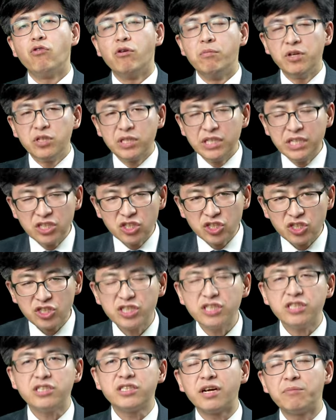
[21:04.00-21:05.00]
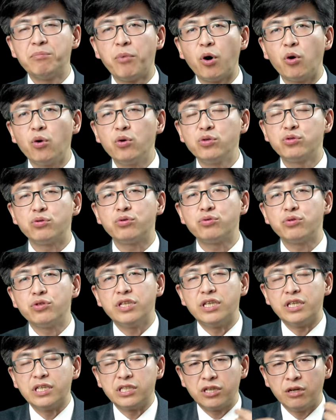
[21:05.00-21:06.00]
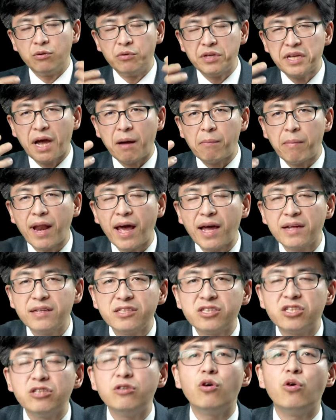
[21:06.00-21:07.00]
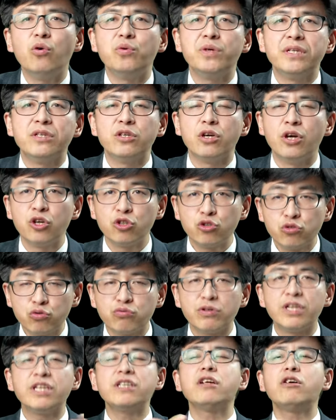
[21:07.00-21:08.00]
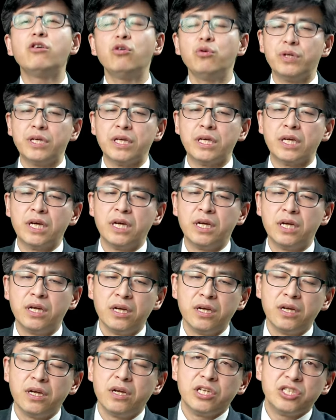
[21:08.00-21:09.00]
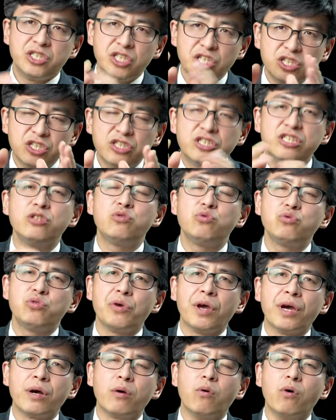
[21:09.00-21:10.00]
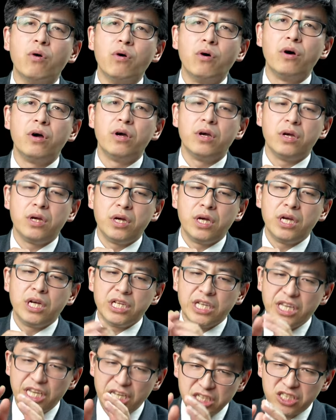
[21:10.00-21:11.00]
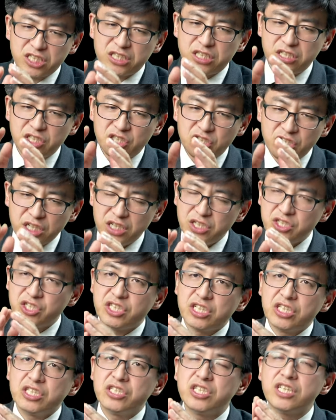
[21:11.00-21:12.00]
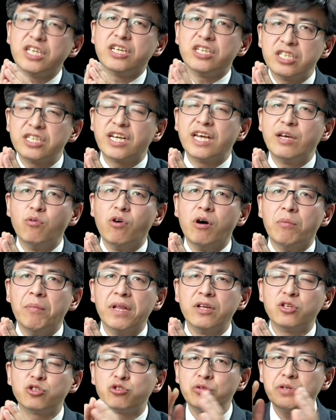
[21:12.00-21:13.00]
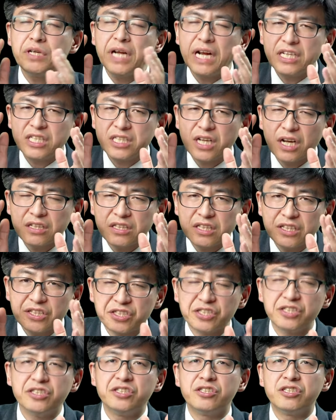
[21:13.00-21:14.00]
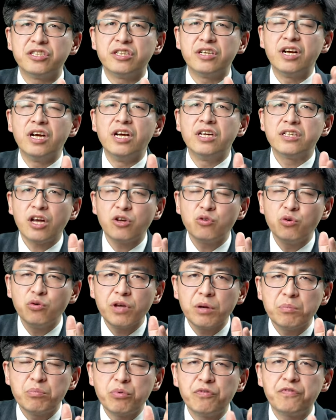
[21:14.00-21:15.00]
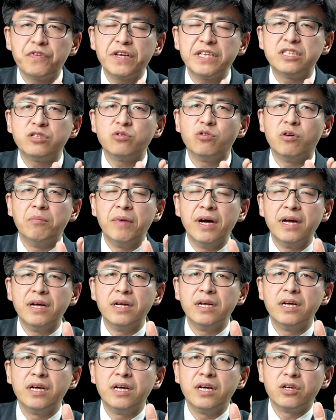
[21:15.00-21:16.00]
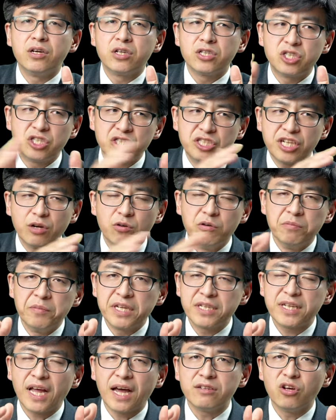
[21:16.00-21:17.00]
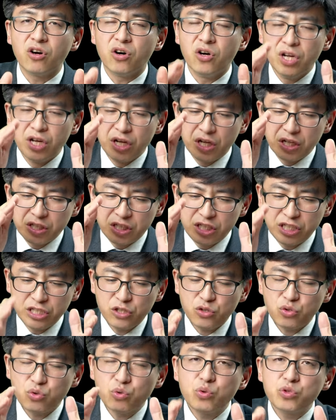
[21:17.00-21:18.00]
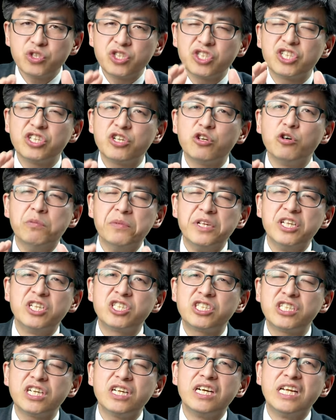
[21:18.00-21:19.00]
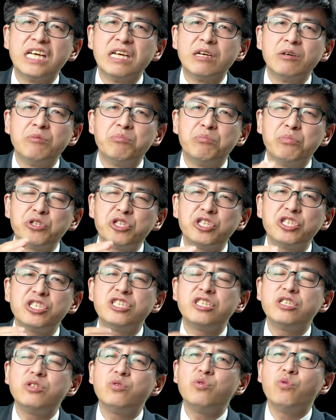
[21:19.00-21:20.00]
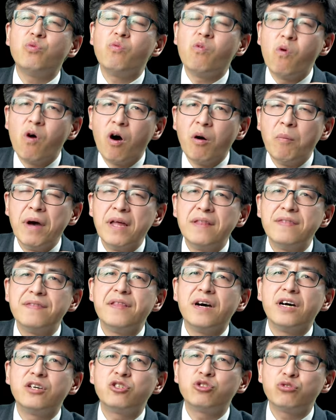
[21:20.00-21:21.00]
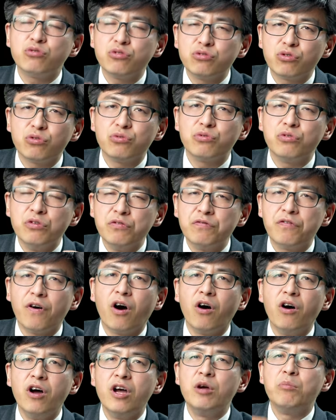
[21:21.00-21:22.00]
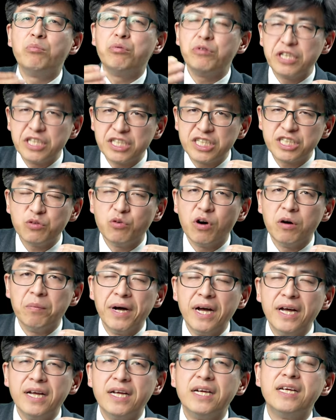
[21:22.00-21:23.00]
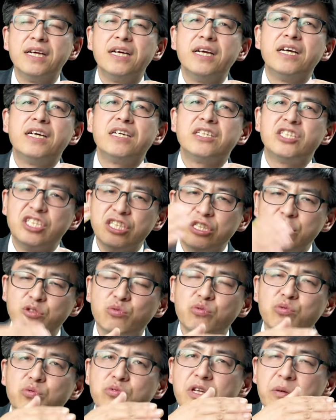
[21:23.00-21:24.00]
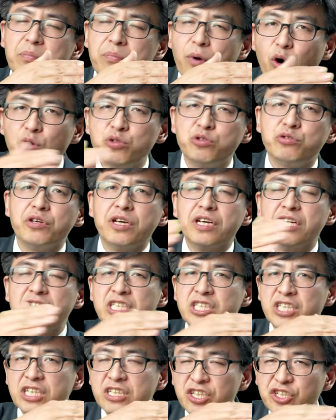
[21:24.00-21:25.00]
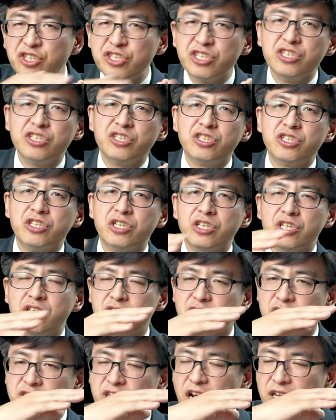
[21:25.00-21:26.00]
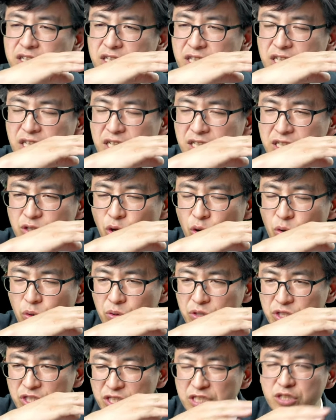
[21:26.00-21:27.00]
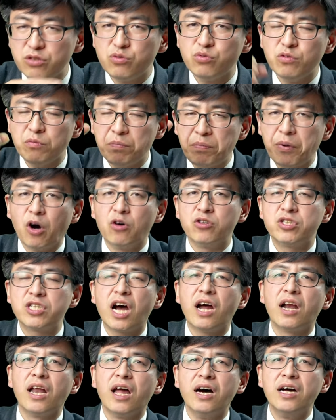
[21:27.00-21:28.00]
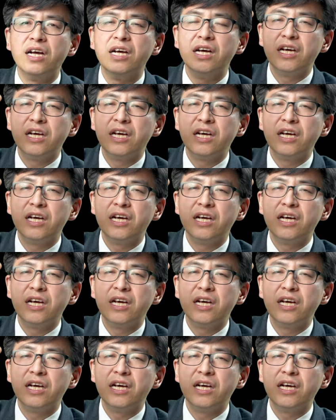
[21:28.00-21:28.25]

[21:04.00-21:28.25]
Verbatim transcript: 我们因着信，像保罗所说的，成为亚伯拉罕的真后裔，属灵的后裔，借着基督的缘故。因此，这个谨记也是给我们的。虽然上帝信使，他永远不废弃我们。之前我们也谈到，基督赐给我们的圣灵，不是基于我们的顺从与否，不离弃我们。基督的宝血、神的信使，上帝透过基督保障了，